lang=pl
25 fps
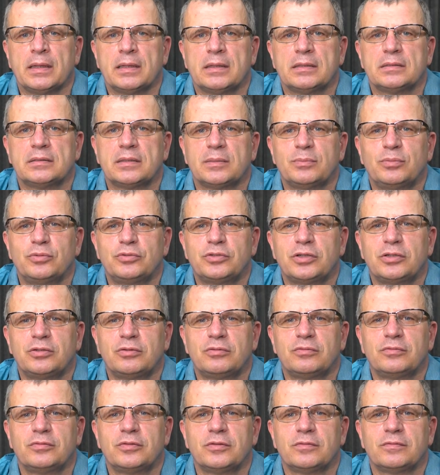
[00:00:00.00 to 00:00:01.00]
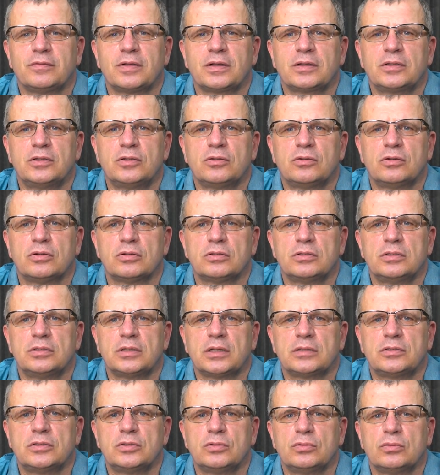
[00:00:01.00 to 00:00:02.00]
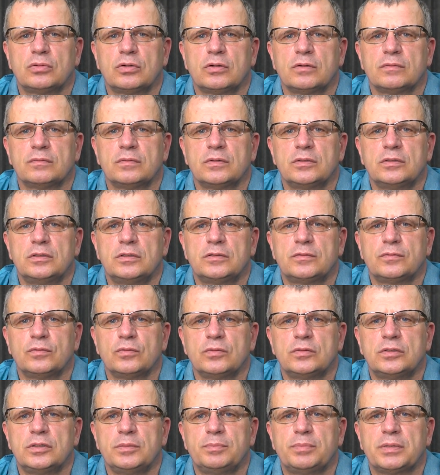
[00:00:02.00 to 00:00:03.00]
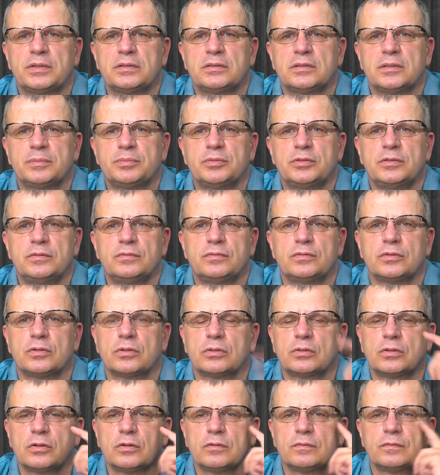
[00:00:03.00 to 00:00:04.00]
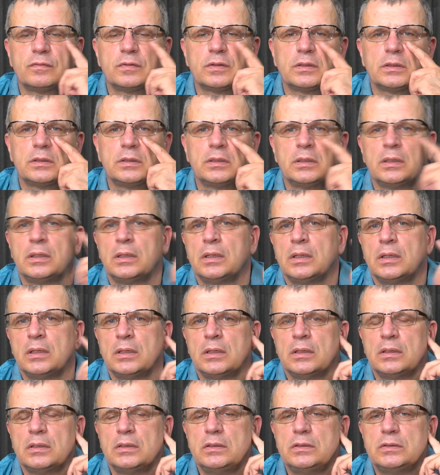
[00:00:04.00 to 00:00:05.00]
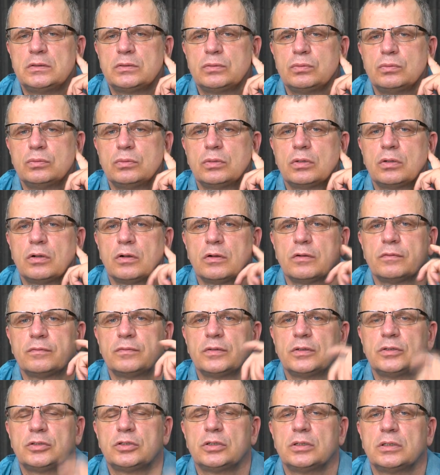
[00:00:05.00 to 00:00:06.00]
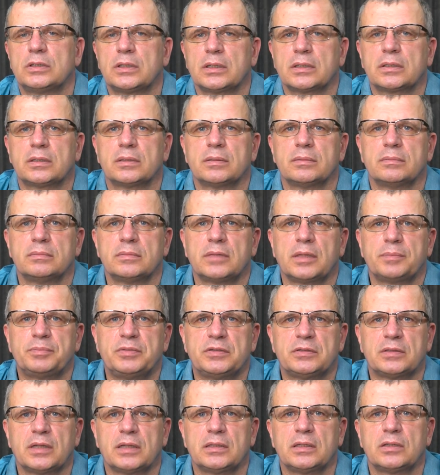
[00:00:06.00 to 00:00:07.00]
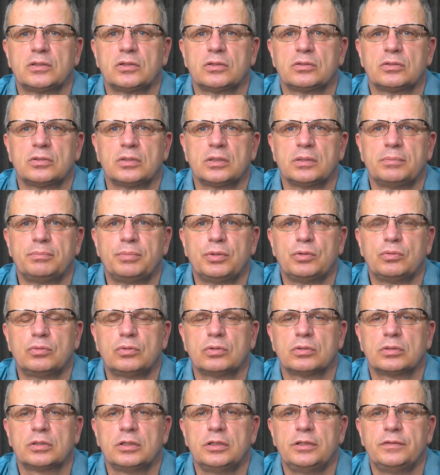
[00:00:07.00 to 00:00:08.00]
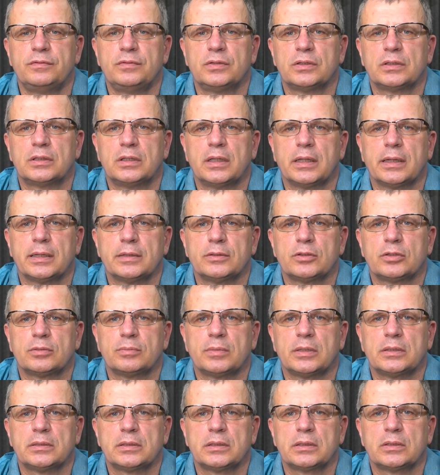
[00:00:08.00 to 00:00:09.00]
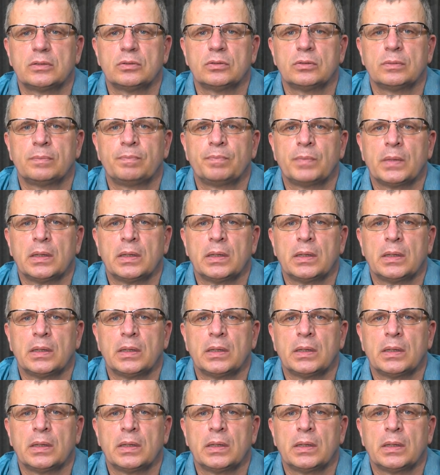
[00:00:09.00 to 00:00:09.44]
zaburzeń równowagi i koordynacji ruchowej, dysfunkcji percepcji wzrokowej i słuchowej. Czyli tak napisane to trochę bełkotliwie dla normalnego